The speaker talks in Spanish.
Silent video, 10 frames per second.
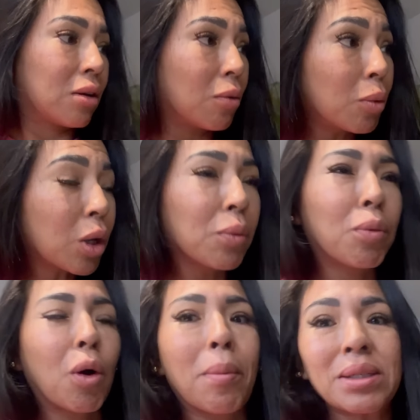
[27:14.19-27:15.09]
como que un
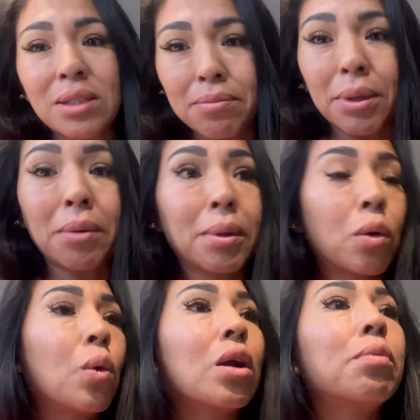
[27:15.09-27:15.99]
poco más limpiar mi
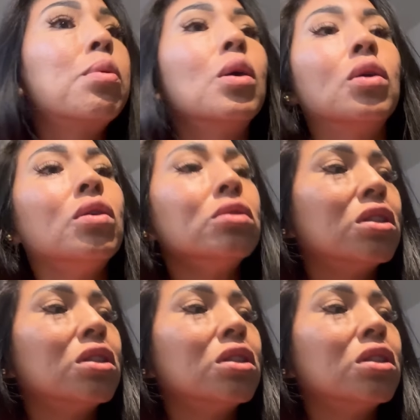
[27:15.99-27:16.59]
cuerpo, ¿no?